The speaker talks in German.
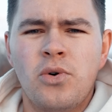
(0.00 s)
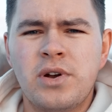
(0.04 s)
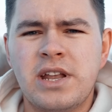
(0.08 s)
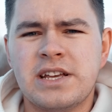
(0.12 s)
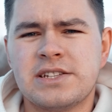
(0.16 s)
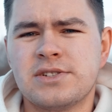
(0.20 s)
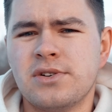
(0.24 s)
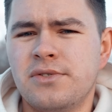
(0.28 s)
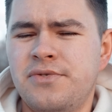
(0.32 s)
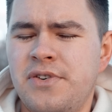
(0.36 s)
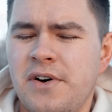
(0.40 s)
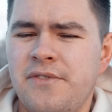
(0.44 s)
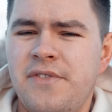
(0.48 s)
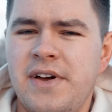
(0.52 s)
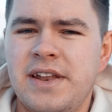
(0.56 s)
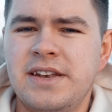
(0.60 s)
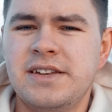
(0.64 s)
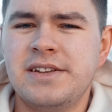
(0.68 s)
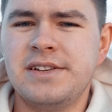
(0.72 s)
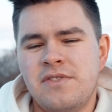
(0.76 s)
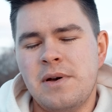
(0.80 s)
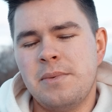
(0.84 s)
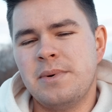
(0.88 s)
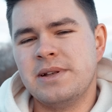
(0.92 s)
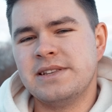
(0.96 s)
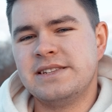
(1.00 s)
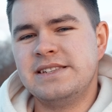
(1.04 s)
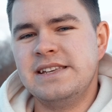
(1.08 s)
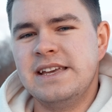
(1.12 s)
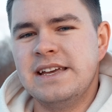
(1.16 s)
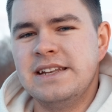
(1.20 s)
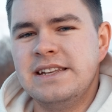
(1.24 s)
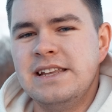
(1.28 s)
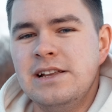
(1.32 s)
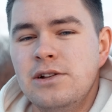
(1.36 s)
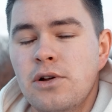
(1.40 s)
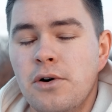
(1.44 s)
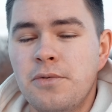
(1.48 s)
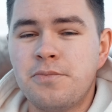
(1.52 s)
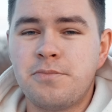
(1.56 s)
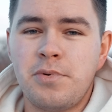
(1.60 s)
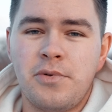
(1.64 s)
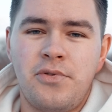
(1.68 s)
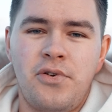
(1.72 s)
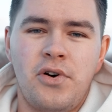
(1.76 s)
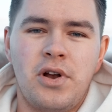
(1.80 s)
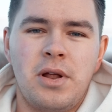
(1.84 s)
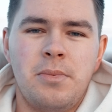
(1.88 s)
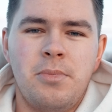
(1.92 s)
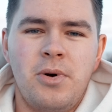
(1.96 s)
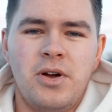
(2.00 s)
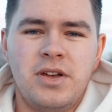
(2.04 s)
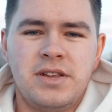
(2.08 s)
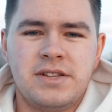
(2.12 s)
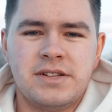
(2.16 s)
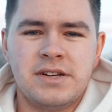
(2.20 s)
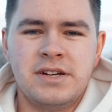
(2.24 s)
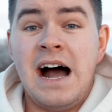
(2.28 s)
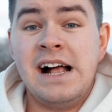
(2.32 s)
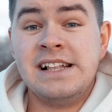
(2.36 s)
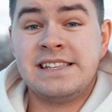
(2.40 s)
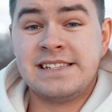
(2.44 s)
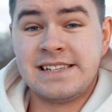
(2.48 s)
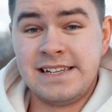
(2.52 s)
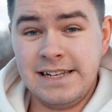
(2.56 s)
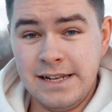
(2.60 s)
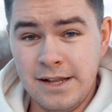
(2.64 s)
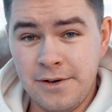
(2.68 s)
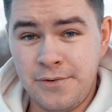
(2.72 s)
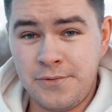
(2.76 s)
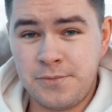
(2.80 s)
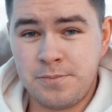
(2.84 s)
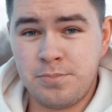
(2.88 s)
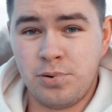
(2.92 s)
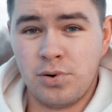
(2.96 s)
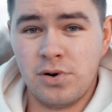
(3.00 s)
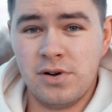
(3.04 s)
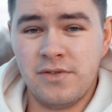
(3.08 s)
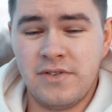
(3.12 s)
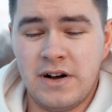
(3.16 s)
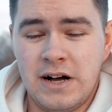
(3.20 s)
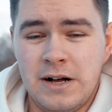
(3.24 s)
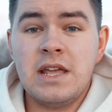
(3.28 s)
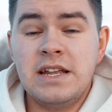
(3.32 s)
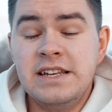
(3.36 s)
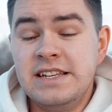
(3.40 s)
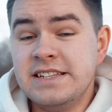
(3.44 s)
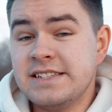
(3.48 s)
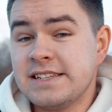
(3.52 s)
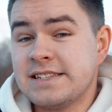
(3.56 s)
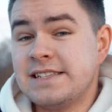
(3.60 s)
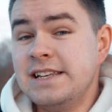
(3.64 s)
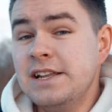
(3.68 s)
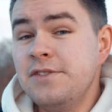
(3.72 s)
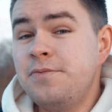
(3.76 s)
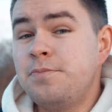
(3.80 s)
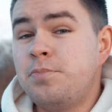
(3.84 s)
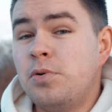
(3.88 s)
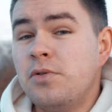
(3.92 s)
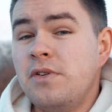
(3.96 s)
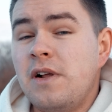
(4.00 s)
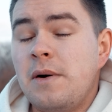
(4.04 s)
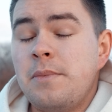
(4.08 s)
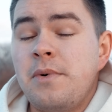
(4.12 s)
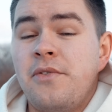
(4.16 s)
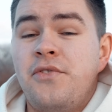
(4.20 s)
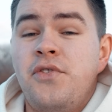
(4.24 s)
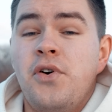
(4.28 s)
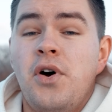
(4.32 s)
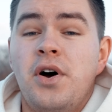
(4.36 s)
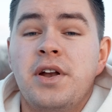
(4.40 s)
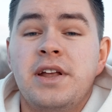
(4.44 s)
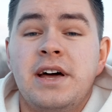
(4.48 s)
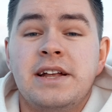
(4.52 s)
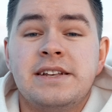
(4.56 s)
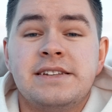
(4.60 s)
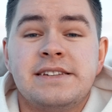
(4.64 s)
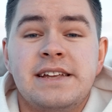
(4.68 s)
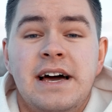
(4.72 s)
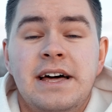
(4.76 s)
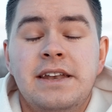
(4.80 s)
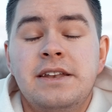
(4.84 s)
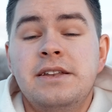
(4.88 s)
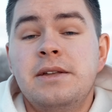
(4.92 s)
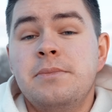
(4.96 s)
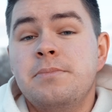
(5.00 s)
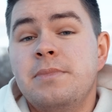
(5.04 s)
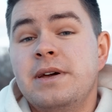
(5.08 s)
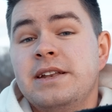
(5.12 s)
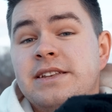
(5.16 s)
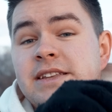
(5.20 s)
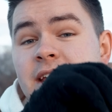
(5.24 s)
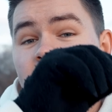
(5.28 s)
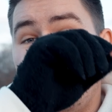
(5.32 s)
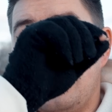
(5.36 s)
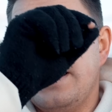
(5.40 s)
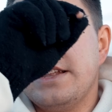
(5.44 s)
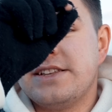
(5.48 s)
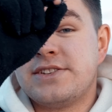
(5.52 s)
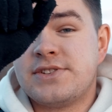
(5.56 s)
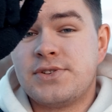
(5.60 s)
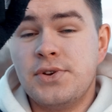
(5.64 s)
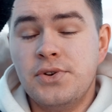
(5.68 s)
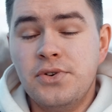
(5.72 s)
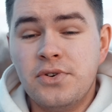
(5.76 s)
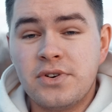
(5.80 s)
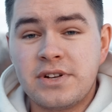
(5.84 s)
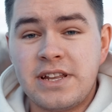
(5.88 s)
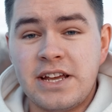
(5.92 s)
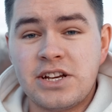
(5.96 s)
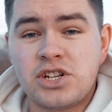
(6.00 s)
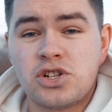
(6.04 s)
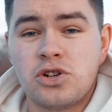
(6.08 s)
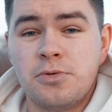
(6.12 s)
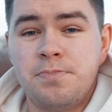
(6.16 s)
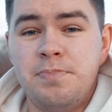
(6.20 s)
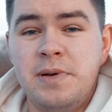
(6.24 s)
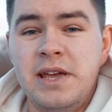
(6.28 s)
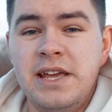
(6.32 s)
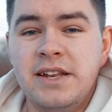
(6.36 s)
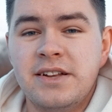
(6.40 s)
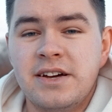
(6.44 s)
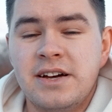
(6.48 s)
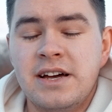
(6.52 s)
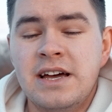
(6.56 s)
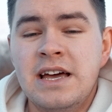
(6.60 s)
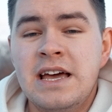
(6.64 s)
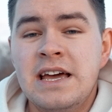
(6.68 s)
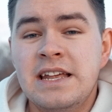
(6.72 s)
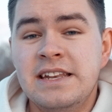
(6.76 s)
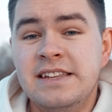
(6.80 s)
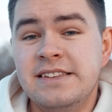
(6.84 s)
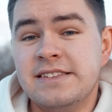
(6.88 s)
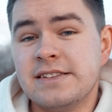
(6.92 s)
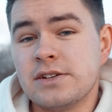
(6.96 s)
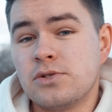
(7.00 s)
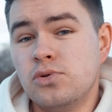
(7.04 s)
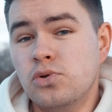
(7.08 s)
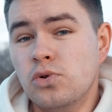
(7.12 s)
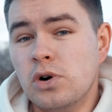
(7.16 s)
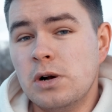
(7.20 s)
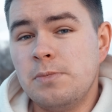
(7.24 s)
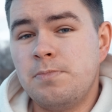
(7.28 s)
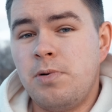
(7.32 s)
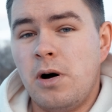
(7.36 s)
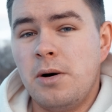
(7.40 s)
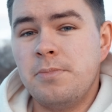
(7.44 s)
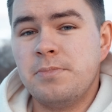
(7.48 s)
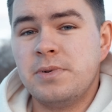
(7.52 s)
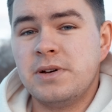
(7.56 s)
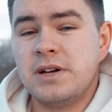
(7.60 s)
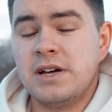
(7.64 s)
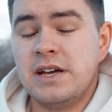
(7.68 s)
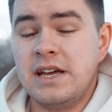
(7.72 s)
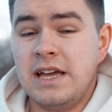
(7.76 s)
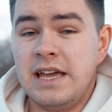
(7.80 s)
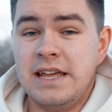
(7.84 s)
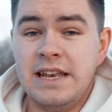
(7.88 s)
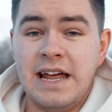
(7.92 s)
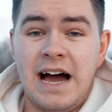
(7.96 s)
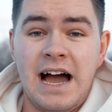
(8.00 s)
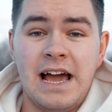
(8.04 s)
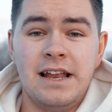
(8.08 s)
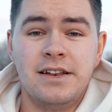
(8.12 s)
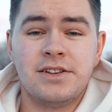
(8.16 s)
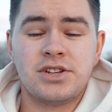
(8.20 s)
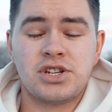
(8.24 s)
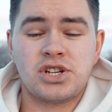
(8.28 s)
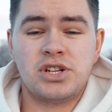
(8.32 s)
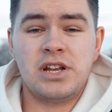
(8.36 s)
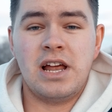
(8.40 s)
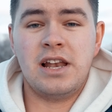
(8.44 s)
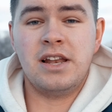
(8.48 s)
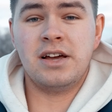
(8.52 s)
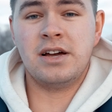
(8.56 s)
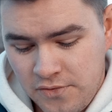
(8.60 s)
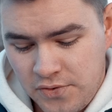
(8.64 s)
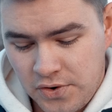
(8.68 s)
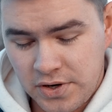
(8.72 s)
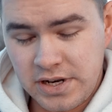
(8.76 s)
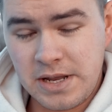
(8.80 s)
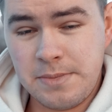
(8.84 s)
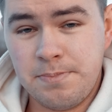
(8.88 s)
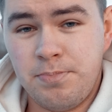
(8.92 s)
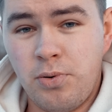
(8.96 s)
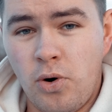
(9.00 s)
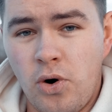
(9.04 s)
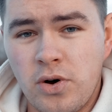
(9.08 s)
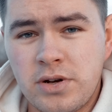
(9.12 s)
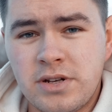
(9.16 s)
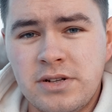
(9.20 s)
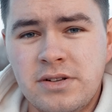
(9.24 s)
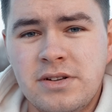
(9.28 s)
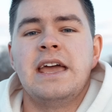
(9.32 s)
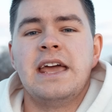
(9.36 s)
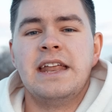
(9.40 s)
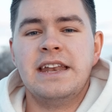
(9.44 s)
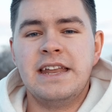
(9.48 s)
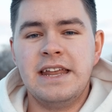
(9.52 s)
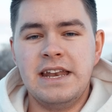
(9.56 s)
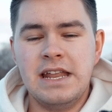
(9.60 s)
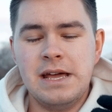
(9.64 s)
oder so verwendet, wenn man sie in die Luft befördern möchte, als Liftpulver. Dieses Liftpulver befördert dann mit der Entzündung der Stupine diese Kugelbombe in Eile schneller von dem Boden in den